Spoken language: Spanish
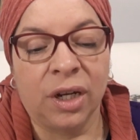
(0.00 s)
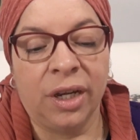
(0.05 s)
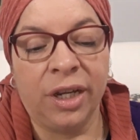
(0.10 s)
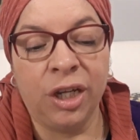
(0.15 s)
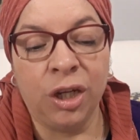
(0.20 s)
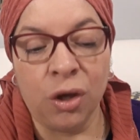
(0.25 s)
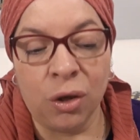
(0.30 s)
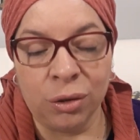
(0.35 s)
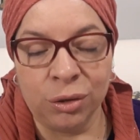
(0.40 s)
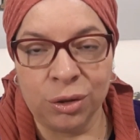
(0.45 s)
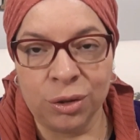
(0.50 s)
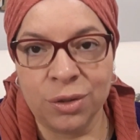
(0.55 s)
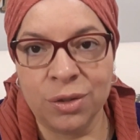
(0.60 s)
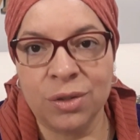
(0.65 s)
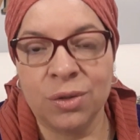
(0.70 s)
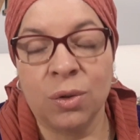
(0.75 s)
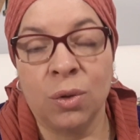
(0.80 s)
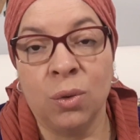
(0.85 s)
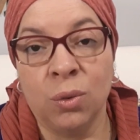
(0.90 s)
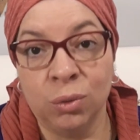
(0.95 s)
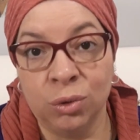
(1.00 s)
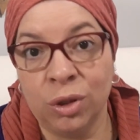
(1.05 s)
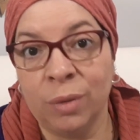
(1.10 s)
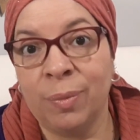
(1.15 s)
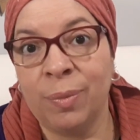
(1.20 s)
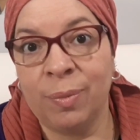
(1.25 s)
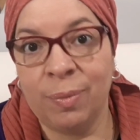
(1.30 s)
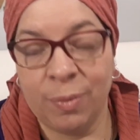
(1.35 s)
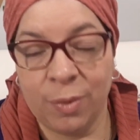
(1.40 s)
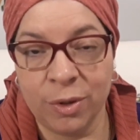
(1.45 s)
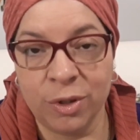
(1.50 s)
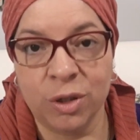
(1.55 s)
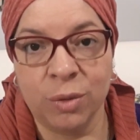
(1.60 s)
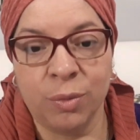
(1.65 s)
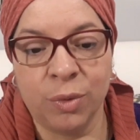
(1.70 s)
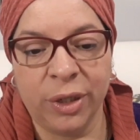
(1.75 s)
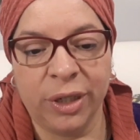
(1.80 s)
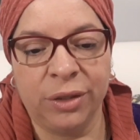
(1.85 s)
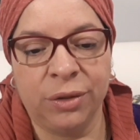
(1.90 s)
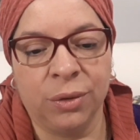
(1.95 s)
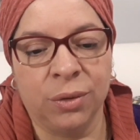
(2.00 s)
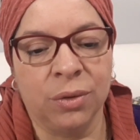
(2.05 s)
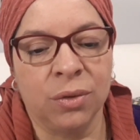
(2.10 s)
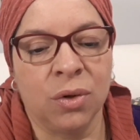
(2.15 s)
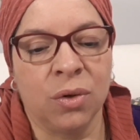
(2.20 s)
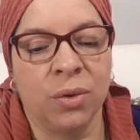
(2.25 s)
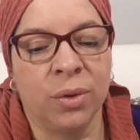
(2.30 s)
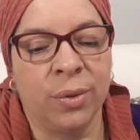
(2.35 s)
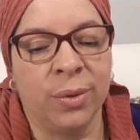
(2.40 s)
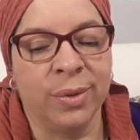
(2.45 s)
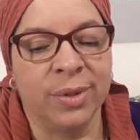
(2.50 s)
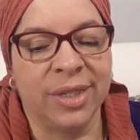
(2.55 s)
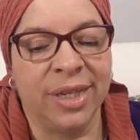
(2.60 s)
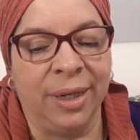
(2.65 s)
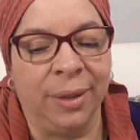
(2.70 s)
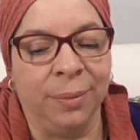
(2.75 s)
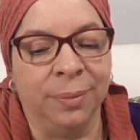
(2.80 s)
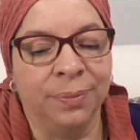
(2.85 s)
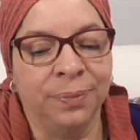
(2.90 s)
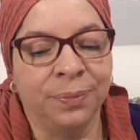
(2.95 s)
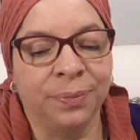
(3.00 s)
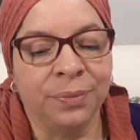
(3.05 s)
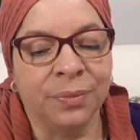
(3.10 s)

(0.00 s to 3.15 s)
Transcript: y otros, junto por supuesto con José.